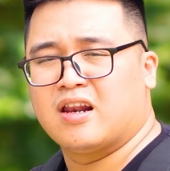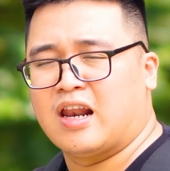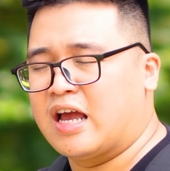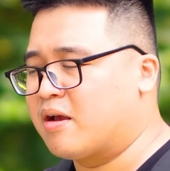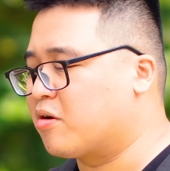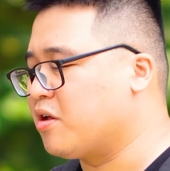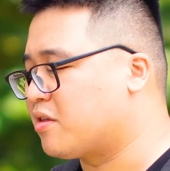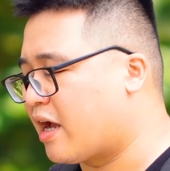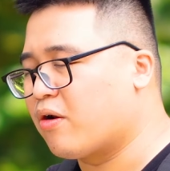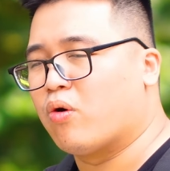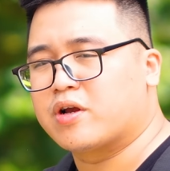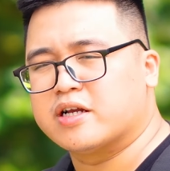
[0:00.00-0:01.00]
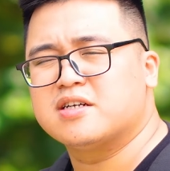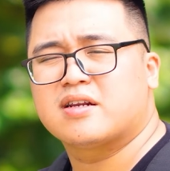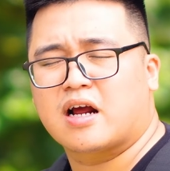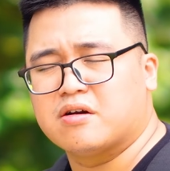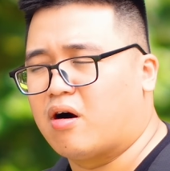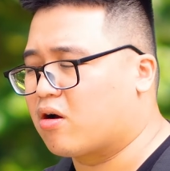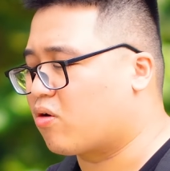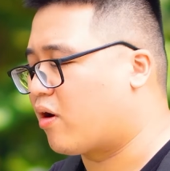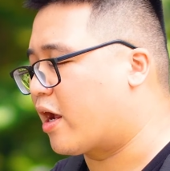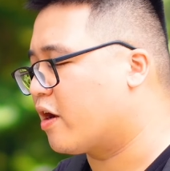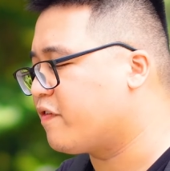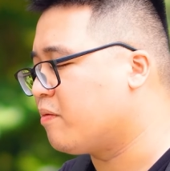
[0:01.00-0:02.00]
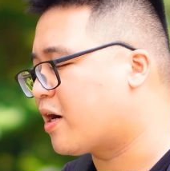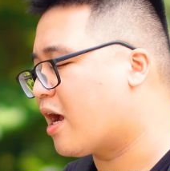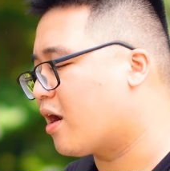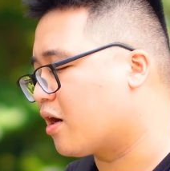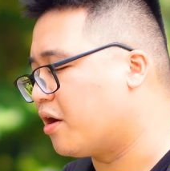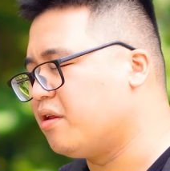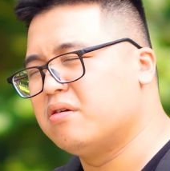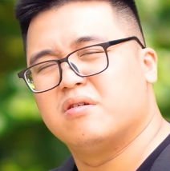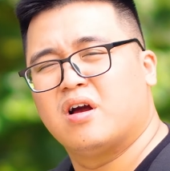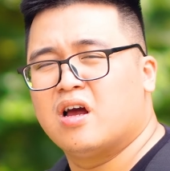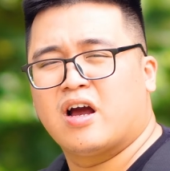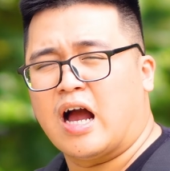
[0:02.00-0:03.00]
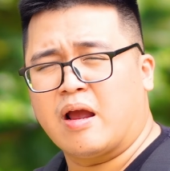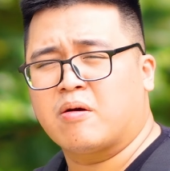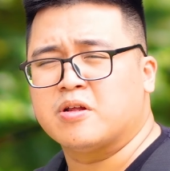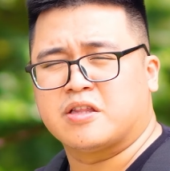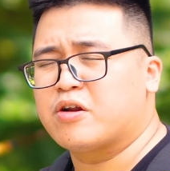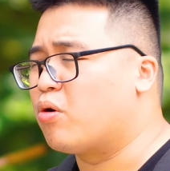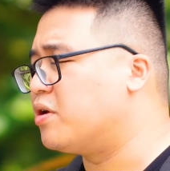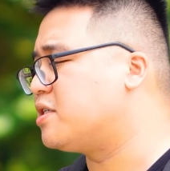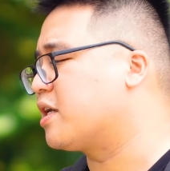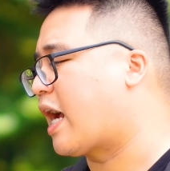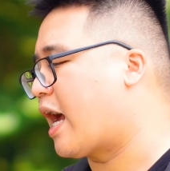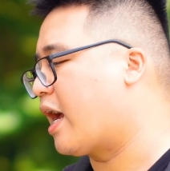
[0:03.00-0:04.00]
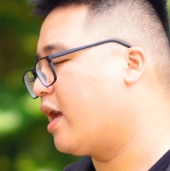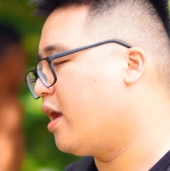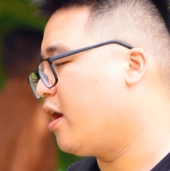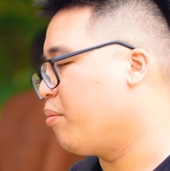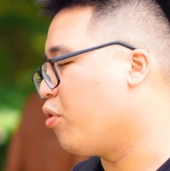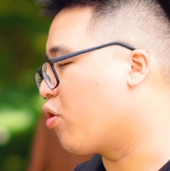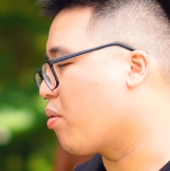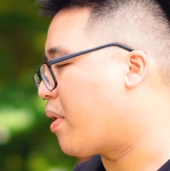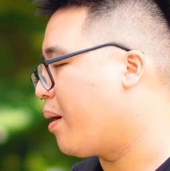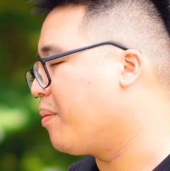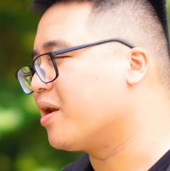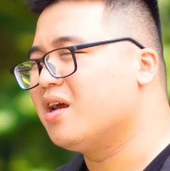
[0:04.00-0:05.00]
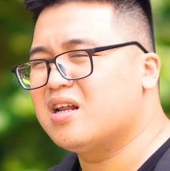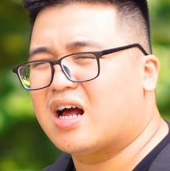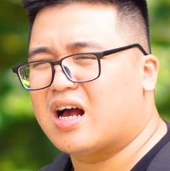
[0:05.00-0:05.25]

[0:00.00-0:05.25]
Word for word: là anh em có thể thay đổi cái chức năng được, còn lại các phím khác là gần như anh em không thể thay đổi được gì cả. Một con máy mà mình nghĩ